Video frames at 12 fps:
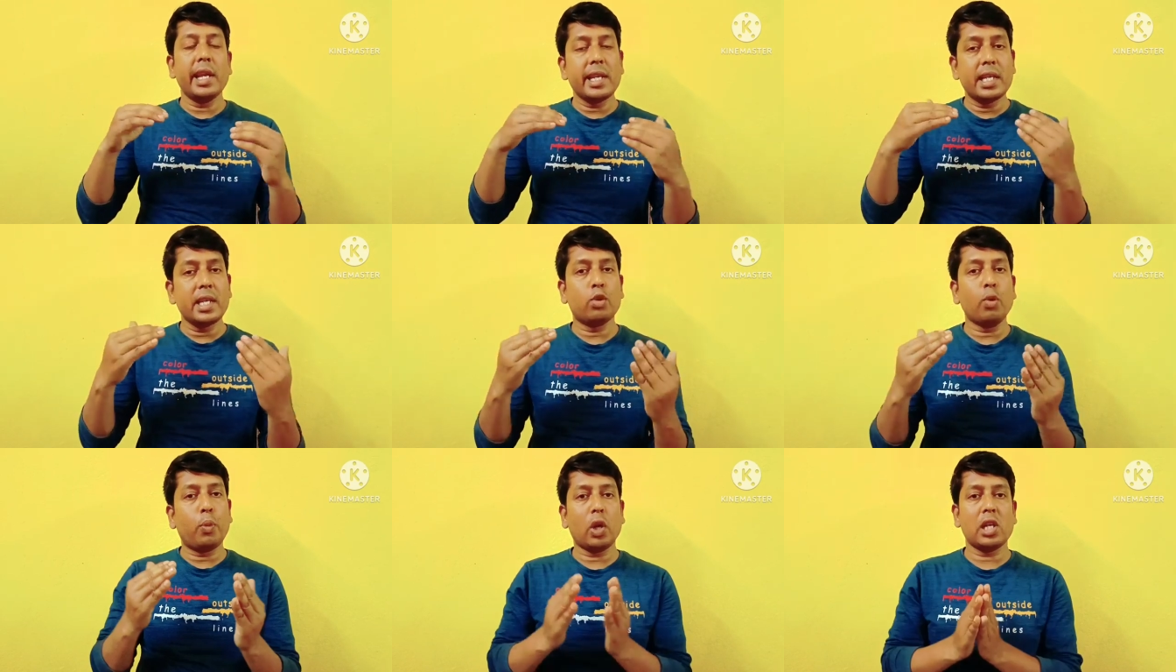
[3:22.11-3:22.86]
এর কি
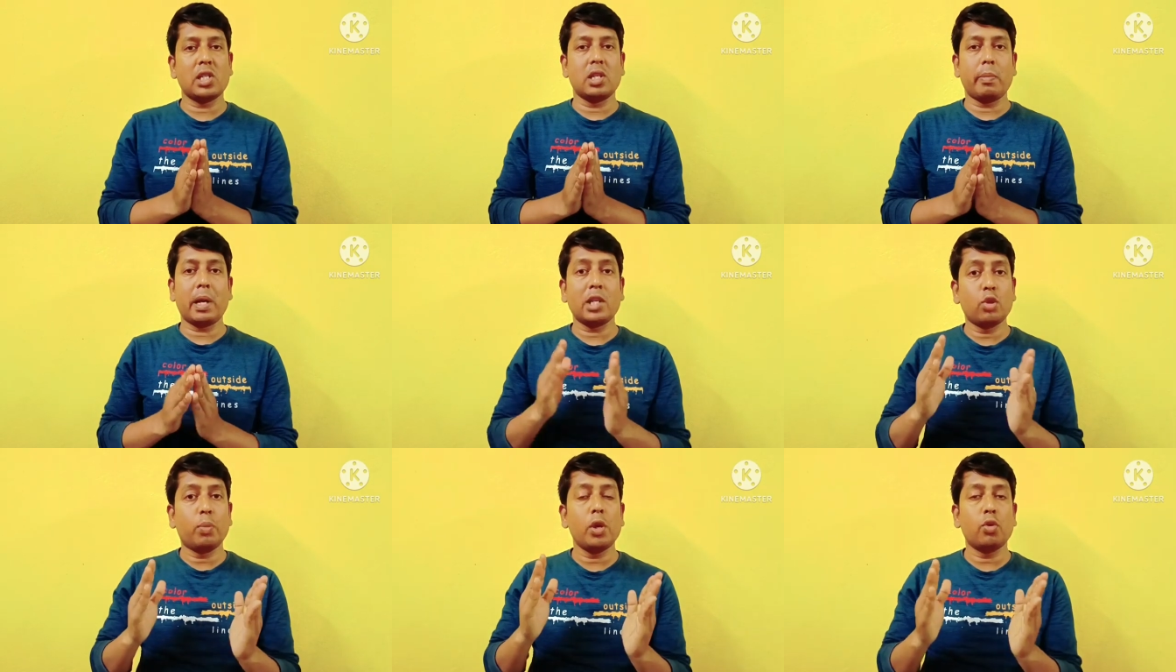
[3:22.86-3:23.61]
সুফল আছে বা
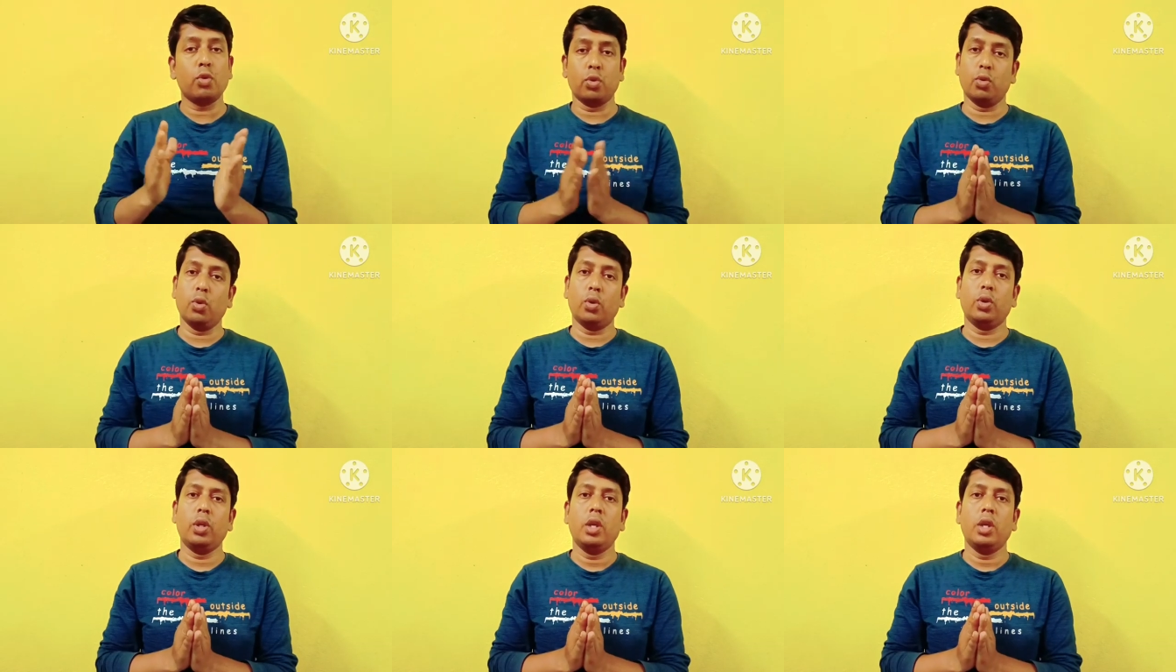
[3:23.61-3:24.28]
সুফল কোনগুলো